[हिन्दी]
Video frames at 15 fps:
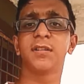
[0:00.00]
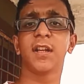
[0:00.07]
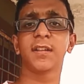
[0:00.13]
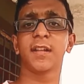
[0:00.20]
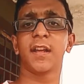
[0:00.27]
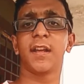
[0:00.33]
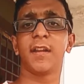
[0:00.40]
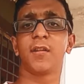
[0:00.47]
बच
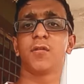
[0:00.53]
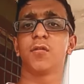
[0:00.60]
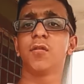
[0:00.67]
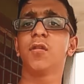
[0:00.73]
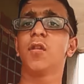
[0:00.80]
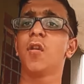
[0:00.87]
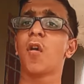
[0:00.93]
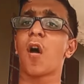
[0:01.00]
जाता है तो
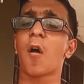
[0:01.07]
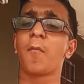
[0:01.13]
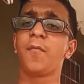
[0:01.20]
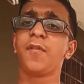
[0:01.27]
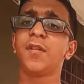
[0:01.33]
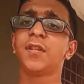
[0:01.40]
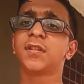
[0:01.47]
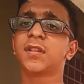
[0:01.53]

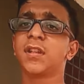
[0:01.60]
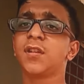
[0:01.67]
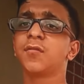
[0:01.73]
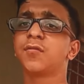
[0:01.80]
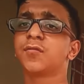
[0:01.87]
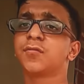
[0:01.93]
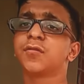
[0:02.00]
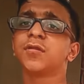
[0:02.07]
ऑब्वियसली
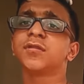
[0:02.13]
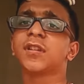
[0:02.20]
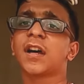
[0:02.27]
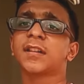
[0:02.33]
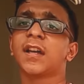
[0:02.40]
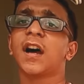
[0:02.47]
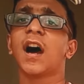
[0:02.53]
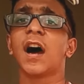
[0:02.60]
उनको
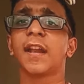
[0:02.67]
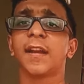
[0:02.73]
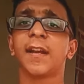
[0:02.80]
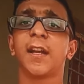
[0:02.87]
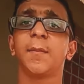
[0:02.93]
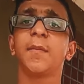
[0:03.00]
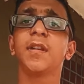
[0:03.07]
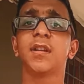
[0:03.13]
ज़्यादा आर
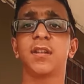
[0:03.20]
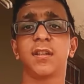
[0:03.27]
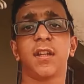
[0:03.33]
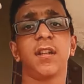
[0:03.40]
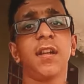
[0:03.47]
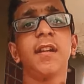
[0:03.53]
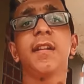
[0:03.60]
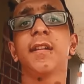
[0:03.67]
एन डी में
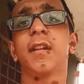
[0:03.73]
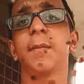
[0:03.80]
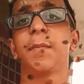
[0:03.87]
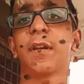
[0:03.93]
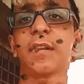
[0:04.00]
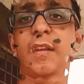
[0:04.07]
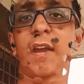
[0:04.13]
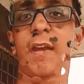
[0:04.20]
खर्चा नहीं करना
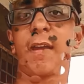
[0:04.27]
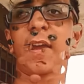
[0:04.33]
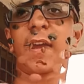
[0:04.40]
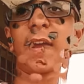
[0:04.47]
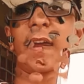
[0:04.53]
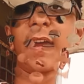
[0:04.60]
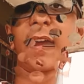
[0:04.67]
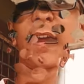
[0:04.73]
पड़ता
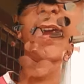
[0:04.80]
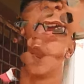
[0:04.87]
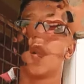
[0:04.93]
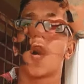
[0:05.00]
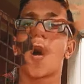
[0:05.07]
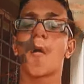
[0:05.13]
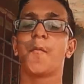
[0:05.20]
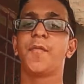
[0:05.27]
है
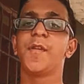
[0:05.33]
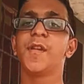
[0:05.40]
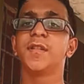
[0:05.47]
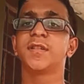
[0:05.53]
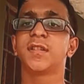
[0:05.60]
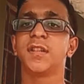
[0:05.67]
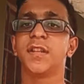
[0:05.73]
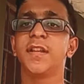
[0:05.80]

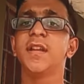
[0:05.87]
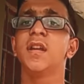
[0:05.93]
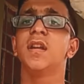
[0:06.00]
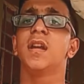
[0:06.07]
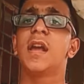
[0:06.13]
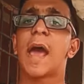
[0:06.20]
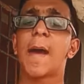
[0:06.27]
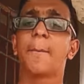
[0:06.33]
ऑब्वियसली
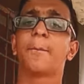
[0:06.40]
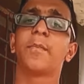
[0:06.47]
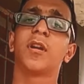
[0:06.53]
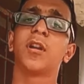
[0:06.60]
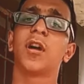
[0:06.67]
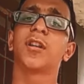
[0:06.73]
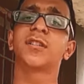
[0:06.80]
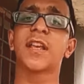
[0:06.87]

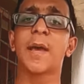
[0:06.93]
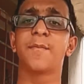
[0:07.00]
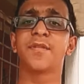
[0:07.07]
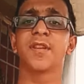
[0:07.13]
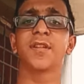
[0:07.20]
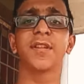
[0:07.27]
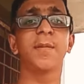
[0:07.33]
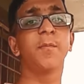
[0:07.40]
एप्पल और
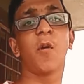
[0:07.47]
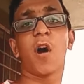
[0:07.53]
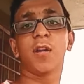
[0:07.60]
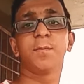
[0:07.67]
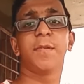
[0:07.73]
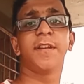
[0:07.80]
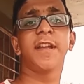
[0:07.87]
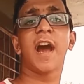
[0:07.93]
सैमसंग की
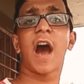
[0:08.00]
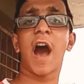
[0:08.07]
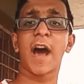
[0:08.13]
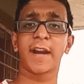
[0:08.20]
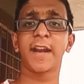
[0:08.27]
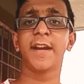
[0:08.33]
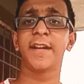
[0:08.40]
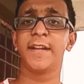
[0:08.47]
बहुत बड़ी
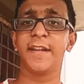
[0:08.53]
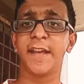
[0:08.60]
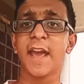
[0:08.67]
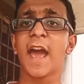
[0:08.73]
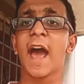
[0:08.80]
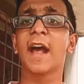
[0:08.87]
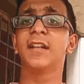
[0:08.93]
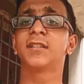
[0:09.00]
आर एन डी
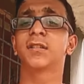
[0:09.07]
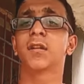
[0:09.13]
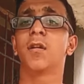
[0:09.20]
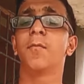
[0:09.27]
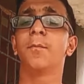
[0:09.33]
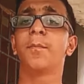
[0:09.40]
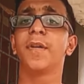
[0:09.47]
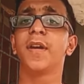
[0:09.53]
है एज़
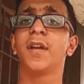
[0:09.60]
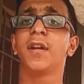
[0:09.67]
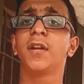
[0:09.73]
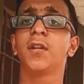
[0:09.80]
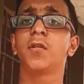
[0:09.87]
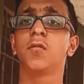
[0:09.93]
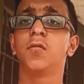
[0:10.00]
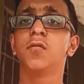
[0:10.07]

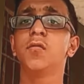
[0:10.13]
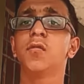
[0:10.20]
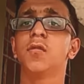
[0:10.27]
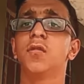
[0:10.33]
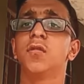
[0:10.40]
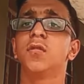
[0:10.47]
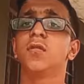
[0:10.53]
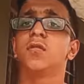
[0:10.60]
कम्पेयर टू
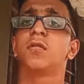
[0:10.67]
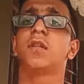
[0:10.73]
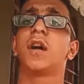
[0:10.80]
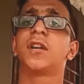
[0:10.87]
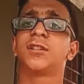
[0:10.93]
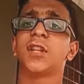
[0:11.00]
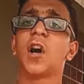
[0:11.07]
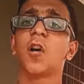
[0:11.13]

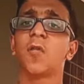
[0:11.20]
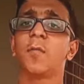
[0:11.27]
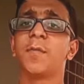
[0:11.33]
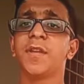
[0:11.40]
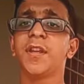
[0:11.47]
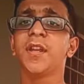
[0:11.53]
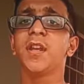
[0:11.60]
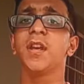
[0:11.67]

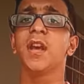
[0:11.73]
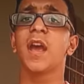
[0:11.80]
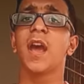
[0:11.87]
शाओमी